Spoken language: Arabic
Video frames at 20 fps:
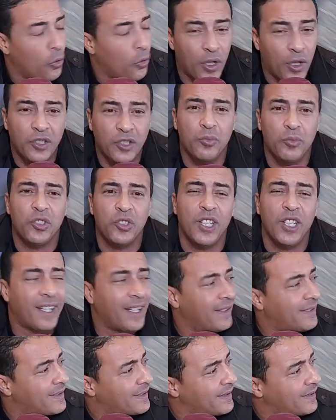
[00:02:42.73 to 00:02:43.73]
وكتمشي
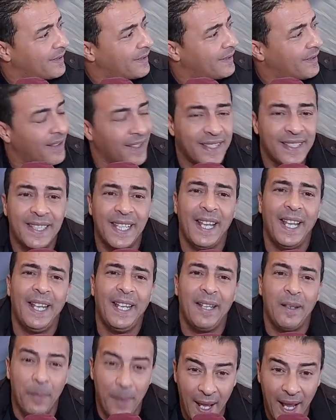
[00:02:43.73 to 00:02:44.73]
كت
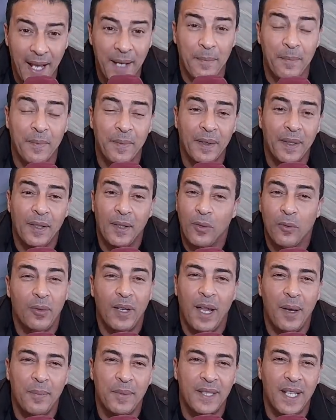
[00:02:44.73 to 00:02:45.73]
كتسرح البهايم
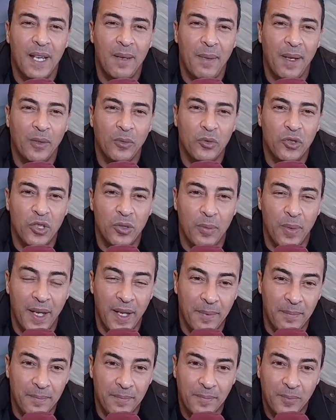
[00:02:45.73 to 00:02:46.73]
والاب ديالها ما عندوش
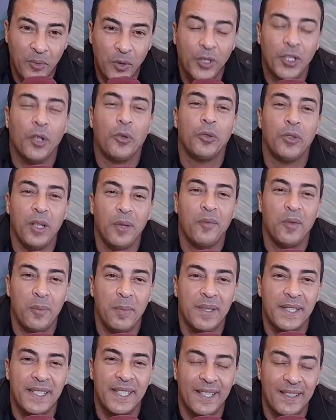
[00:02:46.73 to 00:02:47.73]
البهايم وحنا كنا في
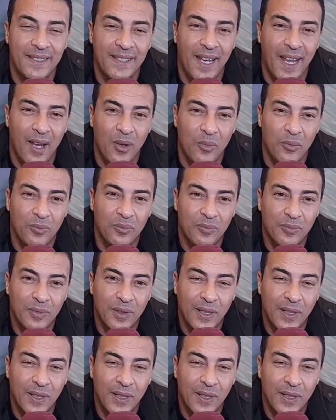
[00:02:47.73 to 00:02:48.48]
المنزل ديالو